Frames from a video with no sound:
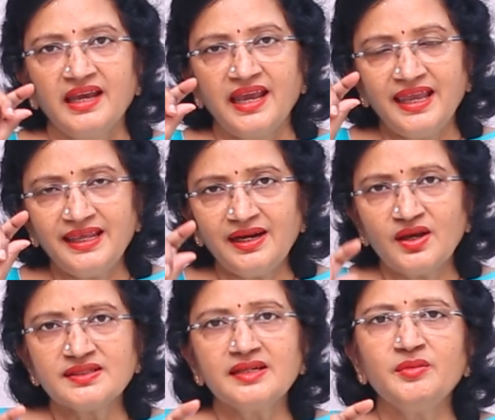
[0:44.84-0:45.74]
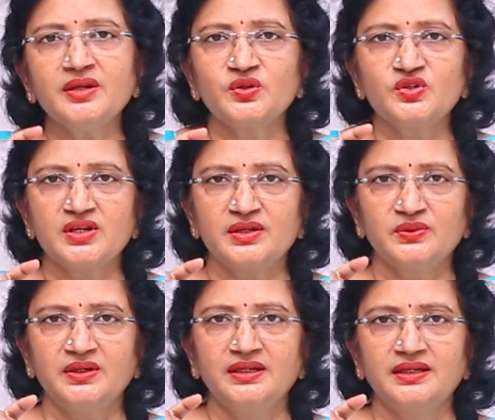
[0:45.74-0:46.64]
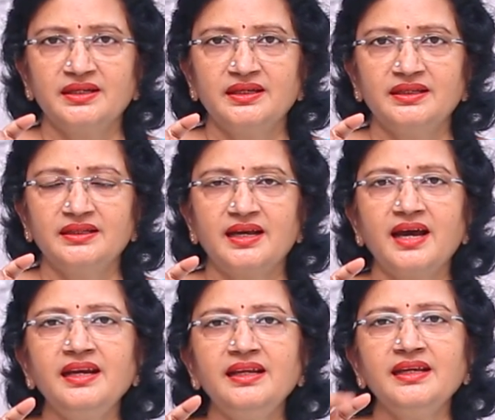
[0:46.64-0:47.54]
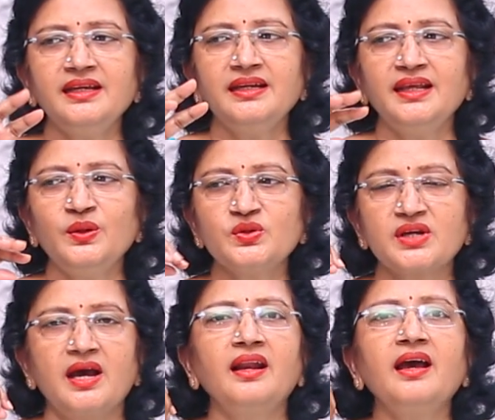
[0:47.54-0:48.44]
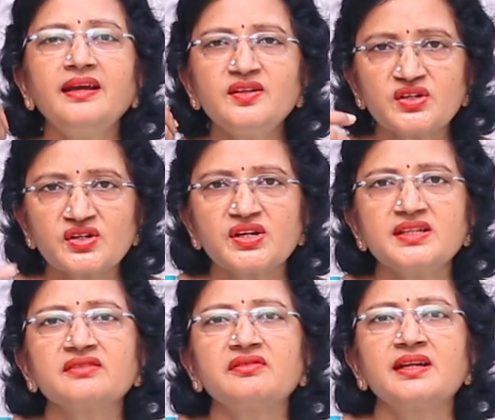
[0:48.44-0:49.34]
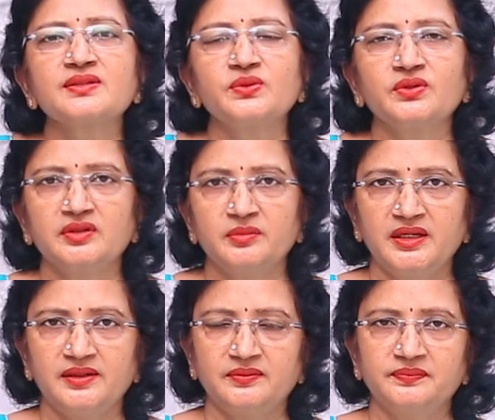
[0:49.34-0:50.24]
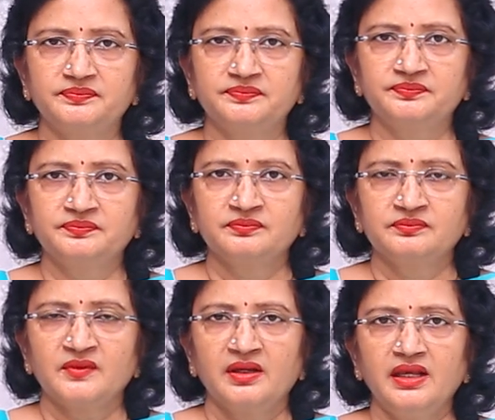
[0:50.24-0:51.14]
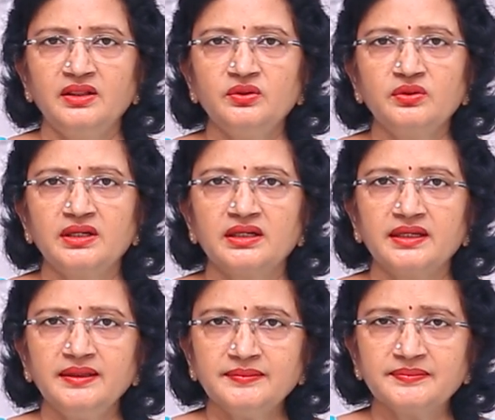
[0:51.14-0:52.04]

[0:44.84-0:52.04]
హెయిర్ లాస్ అని మీరు వచ్చారు అంటే దానికి నేను చాలా ఇన్స్ట్రక్షన్స్ ఇవ్వాల్సి ఉంటుంది మీకు ఎందుకు అంటే